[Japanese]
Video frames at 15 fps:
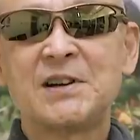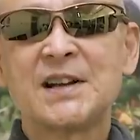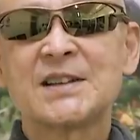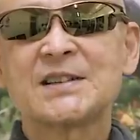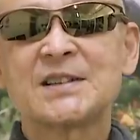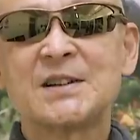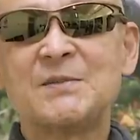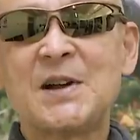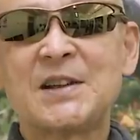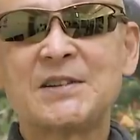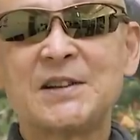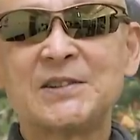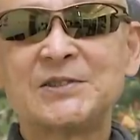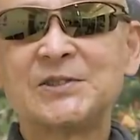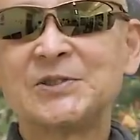を発した
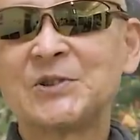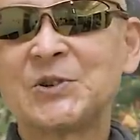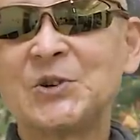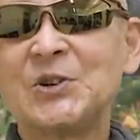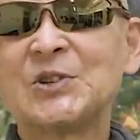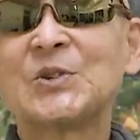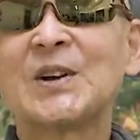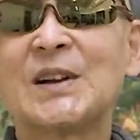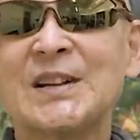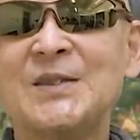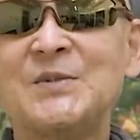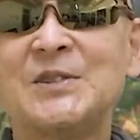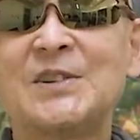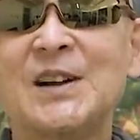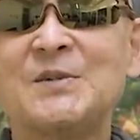マイケル・フリドの声とか
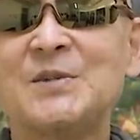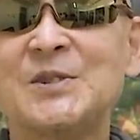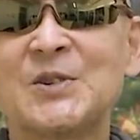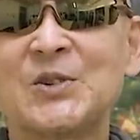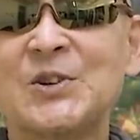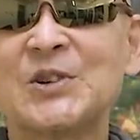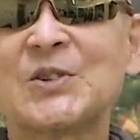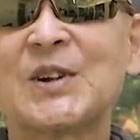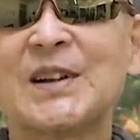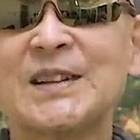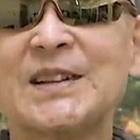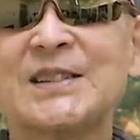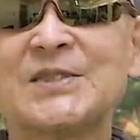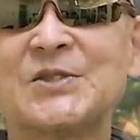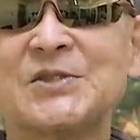ね、ビル・アイビーの声とか
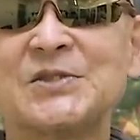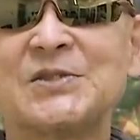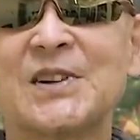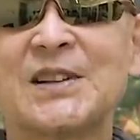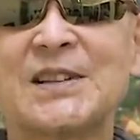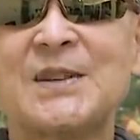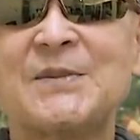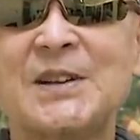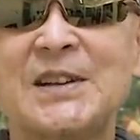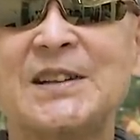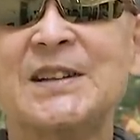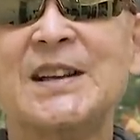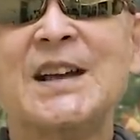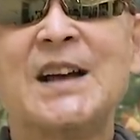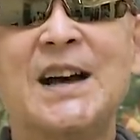ね、そういうのがたま
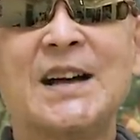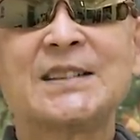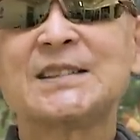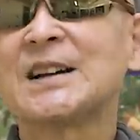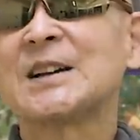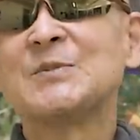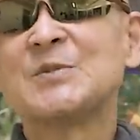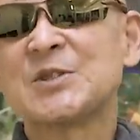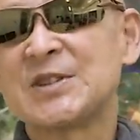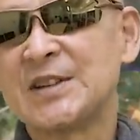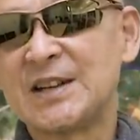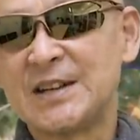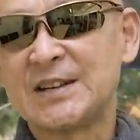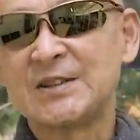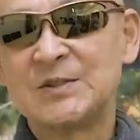にあったかもし
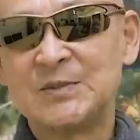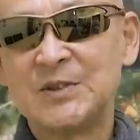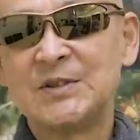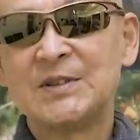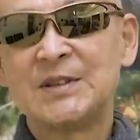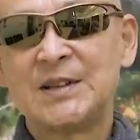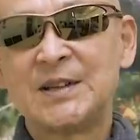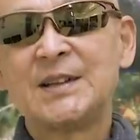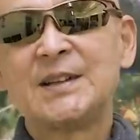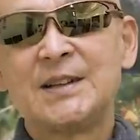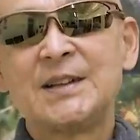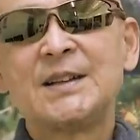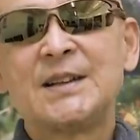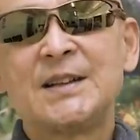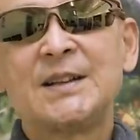れないけども、
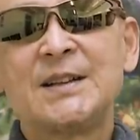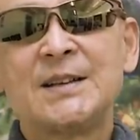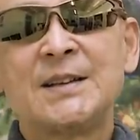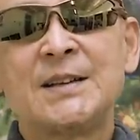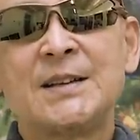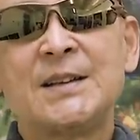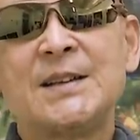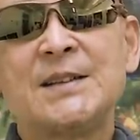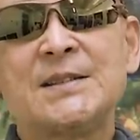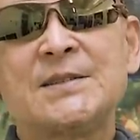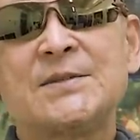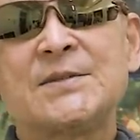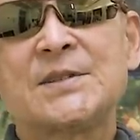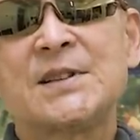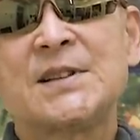映
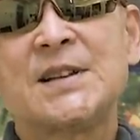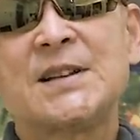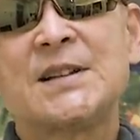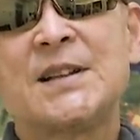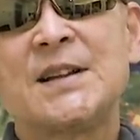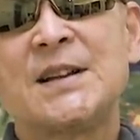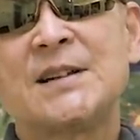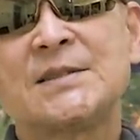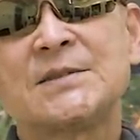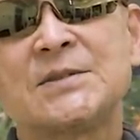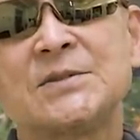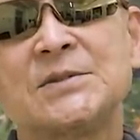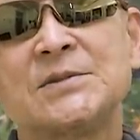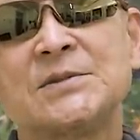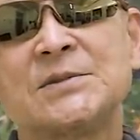像世代である
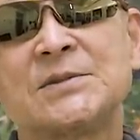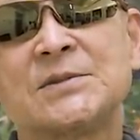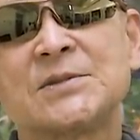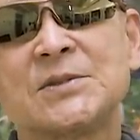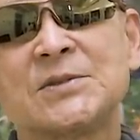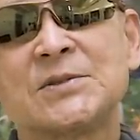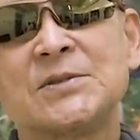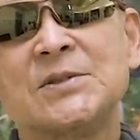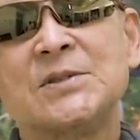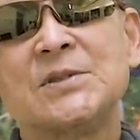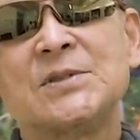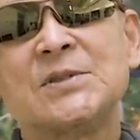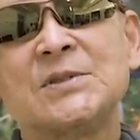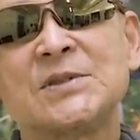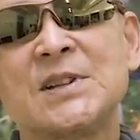ということ
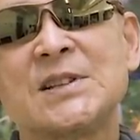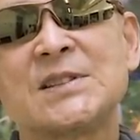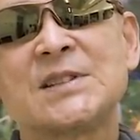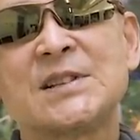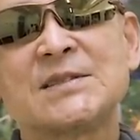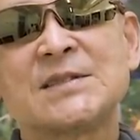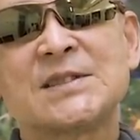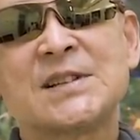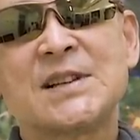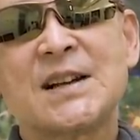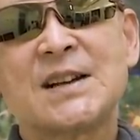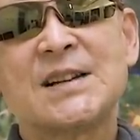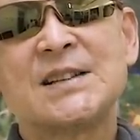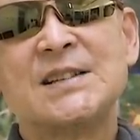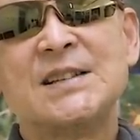とデジタル社
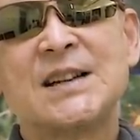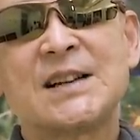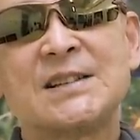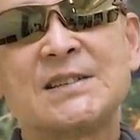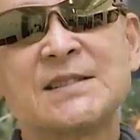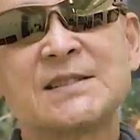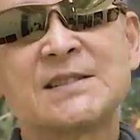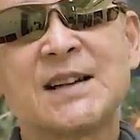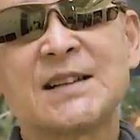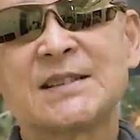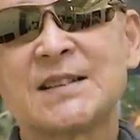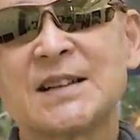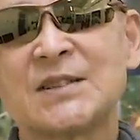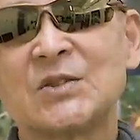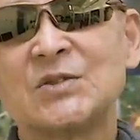会になりつつあっ
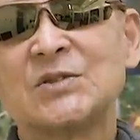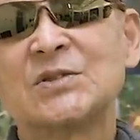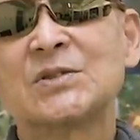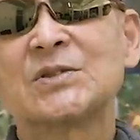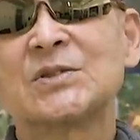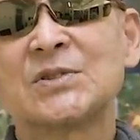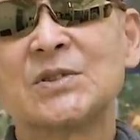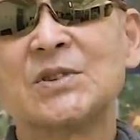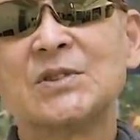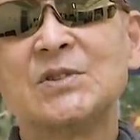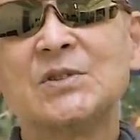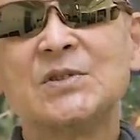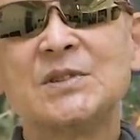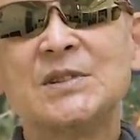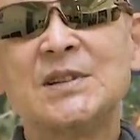たということとい
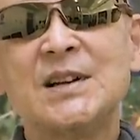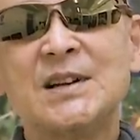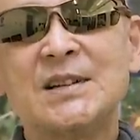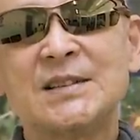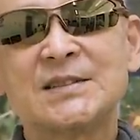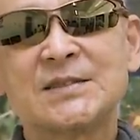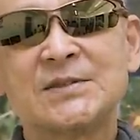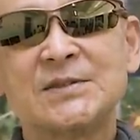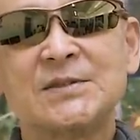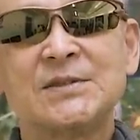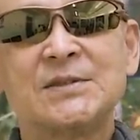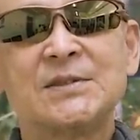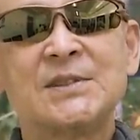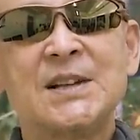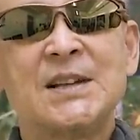ろんなそ
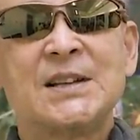の、